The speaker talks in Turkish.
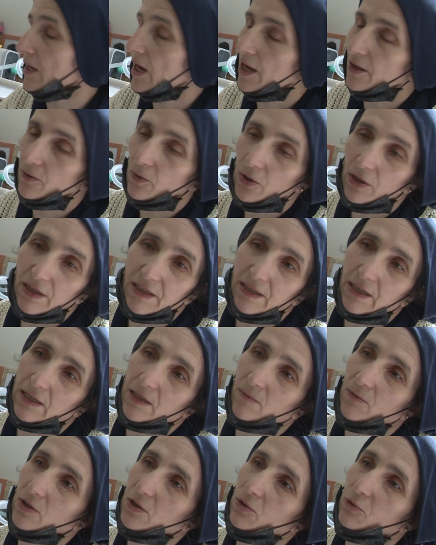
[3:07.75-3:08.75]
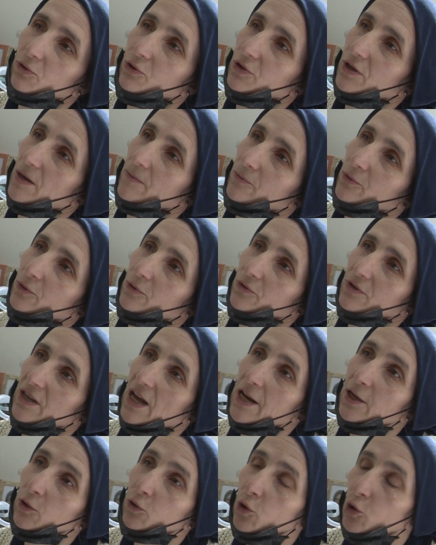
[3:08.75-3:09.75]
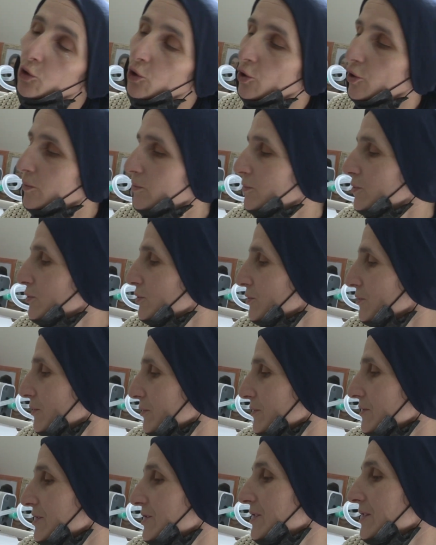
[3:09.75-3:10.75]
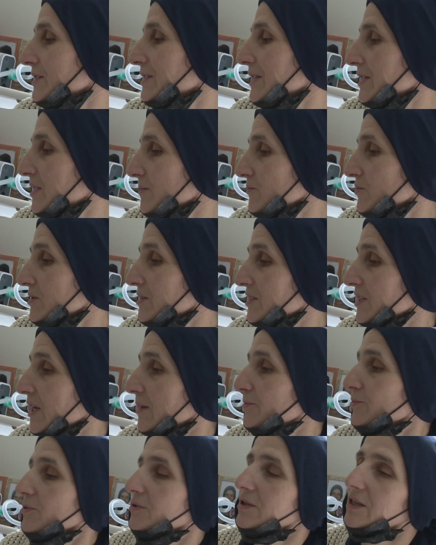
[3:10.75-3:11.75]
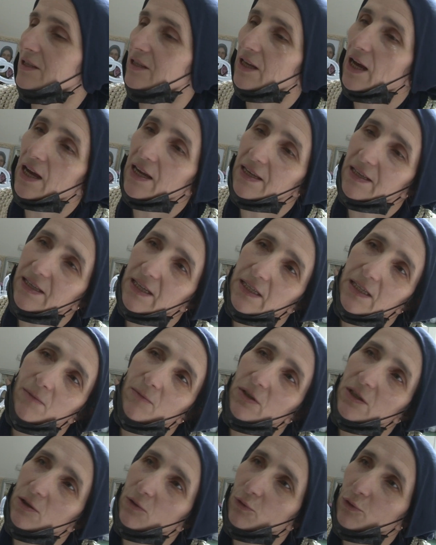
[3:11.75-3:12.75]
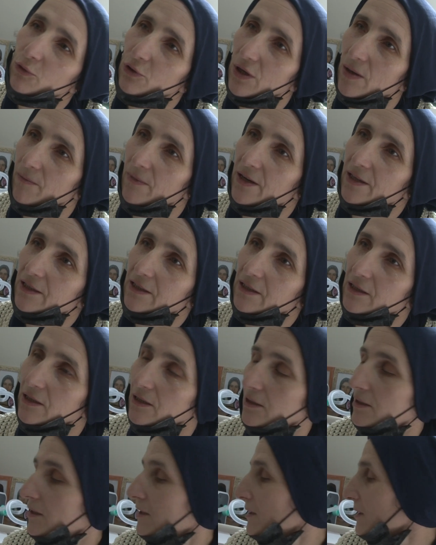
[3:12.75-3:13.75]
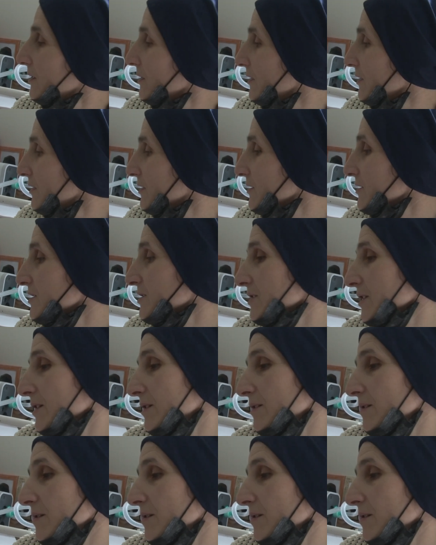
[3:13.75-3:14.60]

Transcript: yani öyle sesimizi duyuramıyoruz. Yani gönüllümüz yok. İşte sesimizi Trabzon'da dahi sesimizi duyuramadık işte.